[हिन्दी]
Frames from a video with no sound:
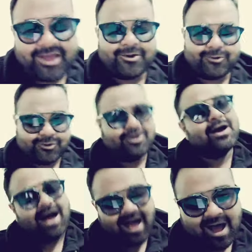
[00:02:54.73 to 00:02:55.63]
वही हूं
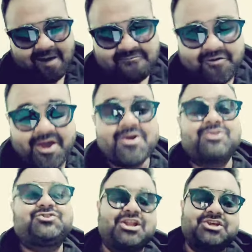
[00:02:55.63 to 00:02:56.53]
आप वही
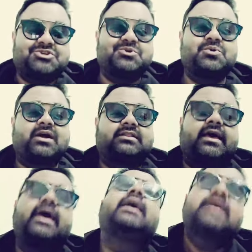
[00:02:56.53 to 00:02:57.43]
चले शुरू
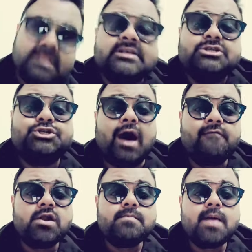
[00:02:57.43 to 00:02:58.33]
करते हैं
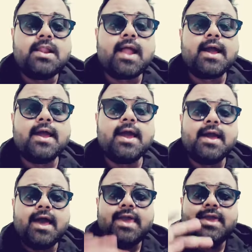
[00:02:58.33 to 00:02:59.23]
सावन में लग
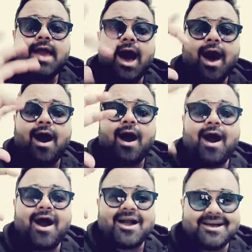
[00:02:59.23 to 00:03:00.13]
गई
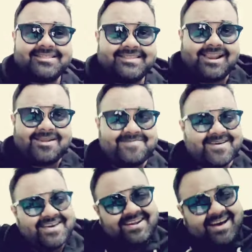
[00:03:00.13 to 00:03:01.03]
आग दिल
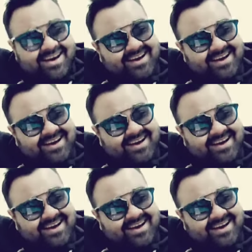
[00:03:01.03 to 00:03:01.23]
मेरा